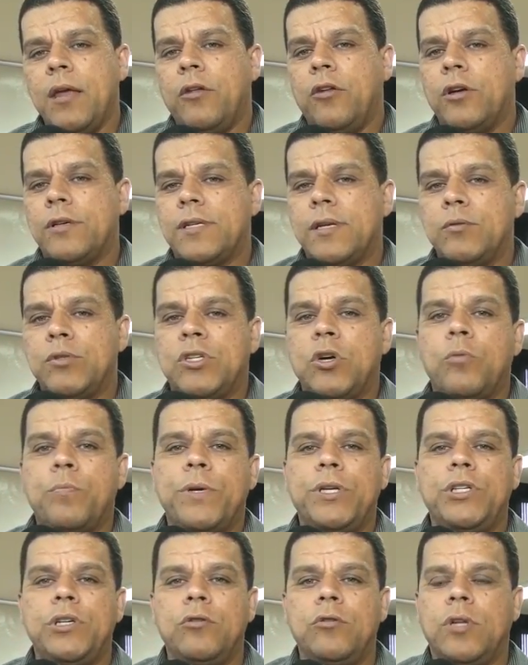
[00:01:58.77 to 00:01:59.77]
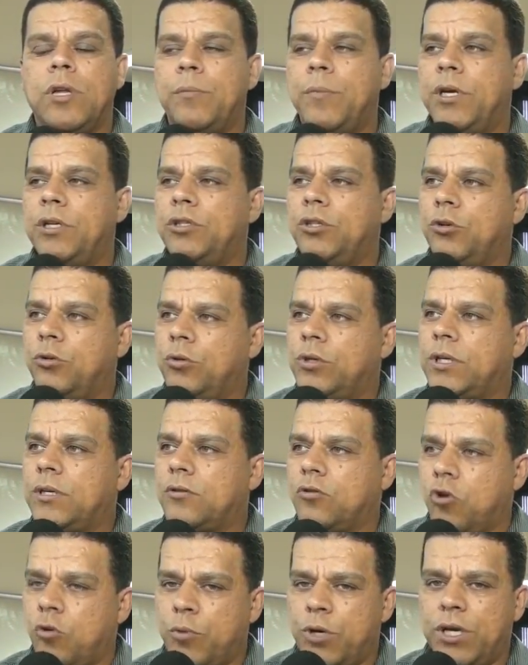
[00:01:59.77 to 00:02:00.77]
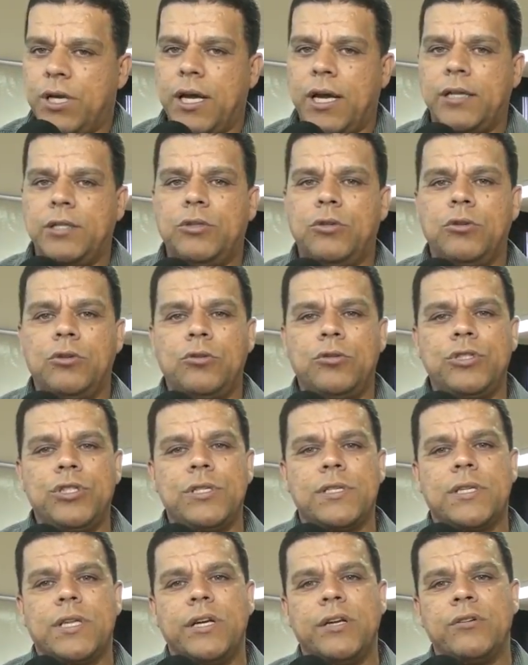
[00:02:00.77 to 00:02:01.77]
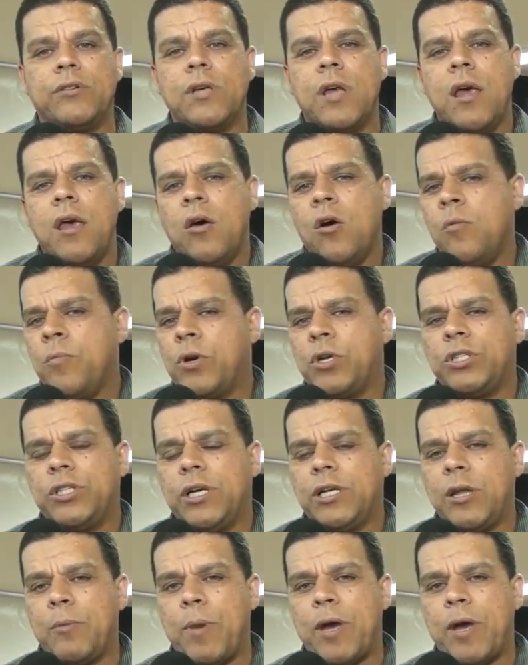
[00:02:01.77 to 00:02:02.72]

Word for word: Nós temos já o pedido também de outras comunidades, de outros distritos. Um projeto